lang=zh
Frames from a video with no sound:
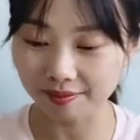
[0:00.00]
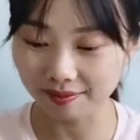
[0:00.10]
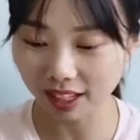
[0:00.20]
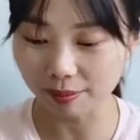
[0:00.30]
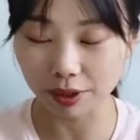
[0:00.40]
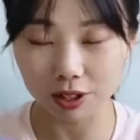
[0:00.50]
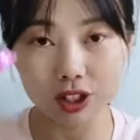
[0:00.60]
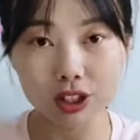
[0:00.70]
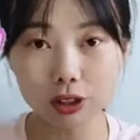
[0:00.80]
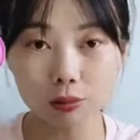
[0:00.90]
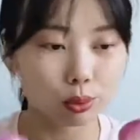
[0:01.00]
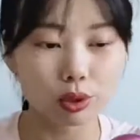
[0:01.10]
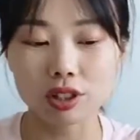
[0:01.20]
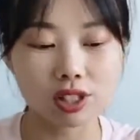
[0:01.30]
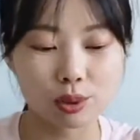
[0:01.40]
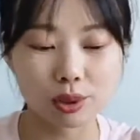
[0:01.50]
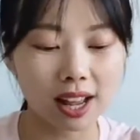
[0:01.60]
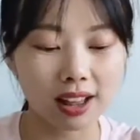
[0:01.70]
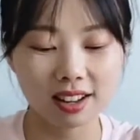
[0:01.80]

但本期呢，不是奇趣蛋，